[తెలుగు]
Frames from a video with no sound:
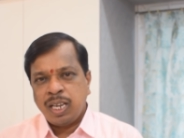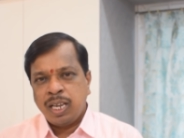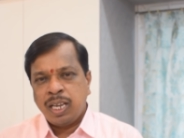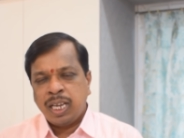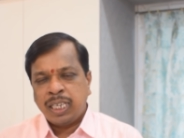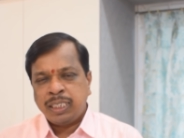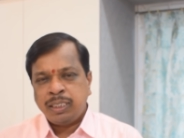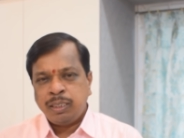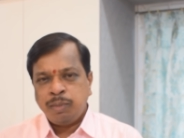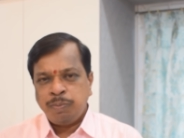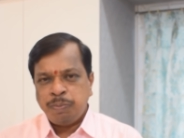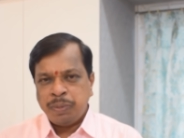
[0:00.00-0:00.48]

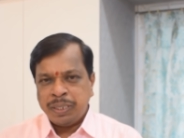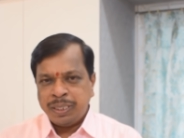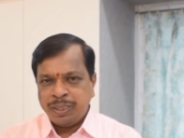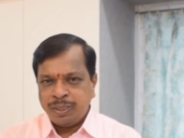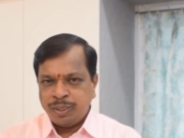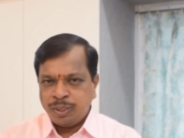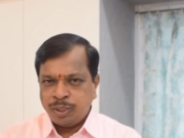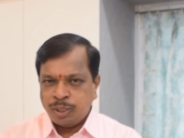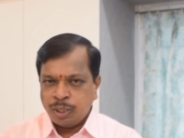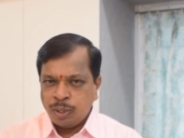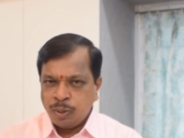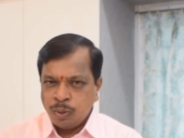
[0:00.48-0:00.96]

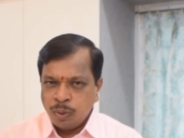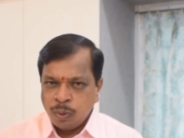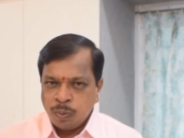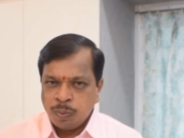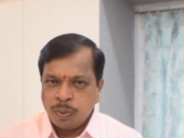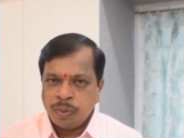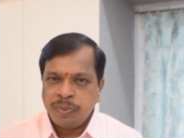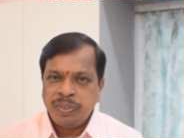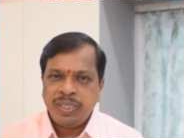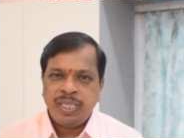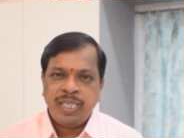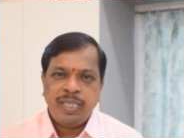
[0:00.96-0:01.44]
అతిపెద్ద
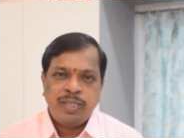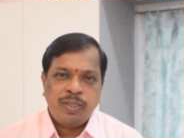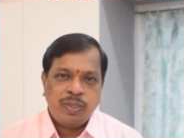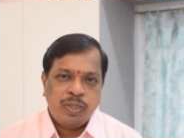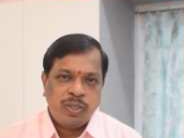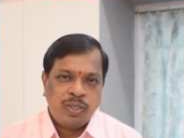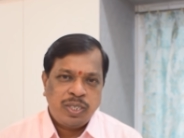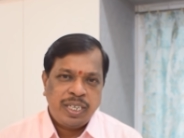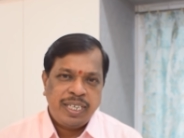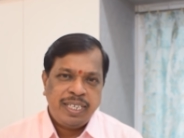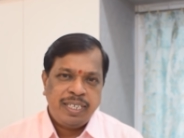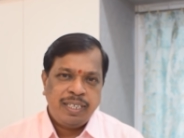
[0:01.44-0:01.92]
లోపం ఇదే
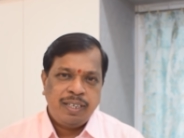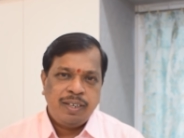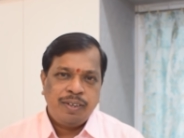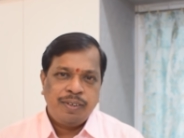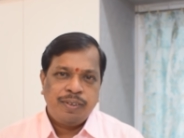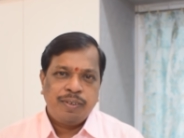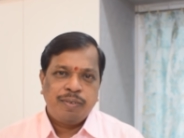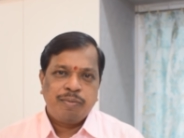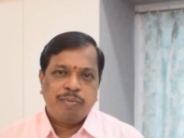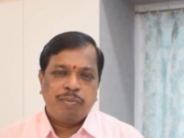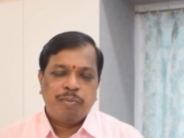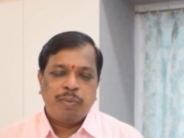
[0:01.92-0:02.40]
సొసైటీలో
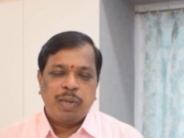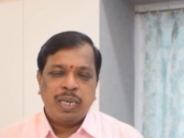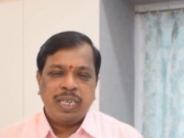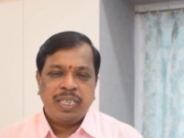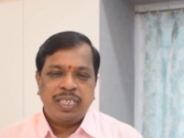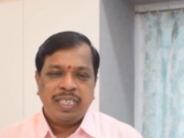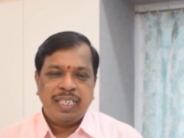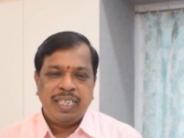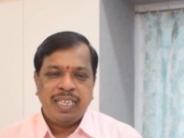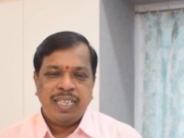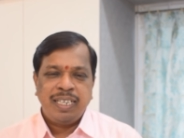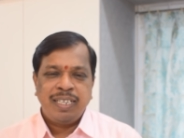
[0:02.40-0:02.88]

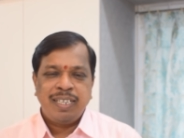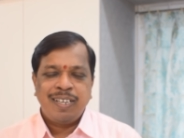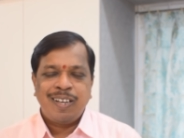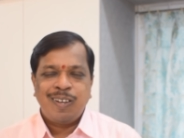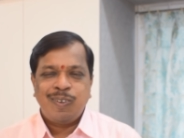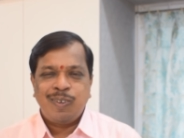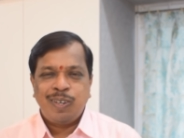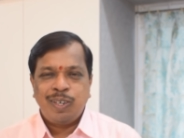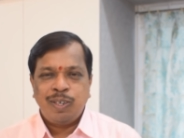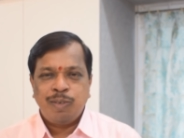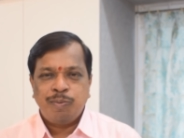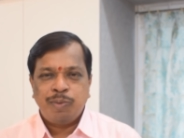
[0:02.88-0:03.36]
మనకి ఏం
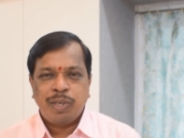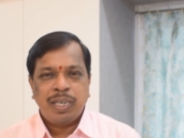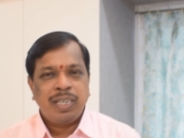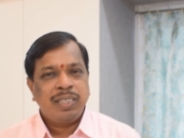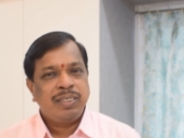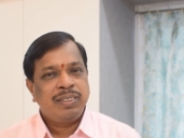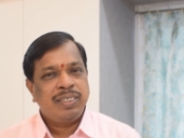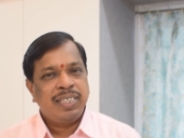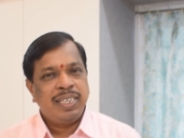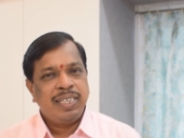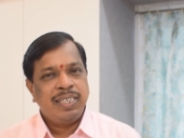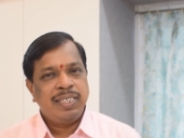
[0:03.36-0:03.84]
కావాలో
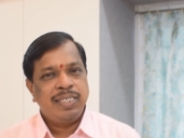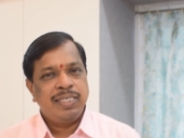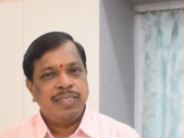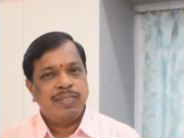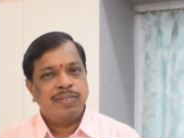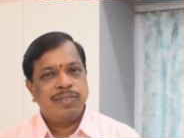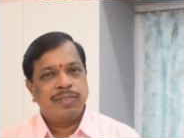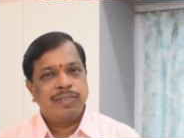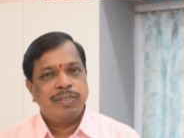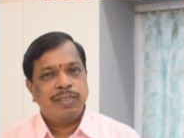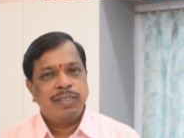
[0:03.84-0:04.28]
మనకు తెలియదు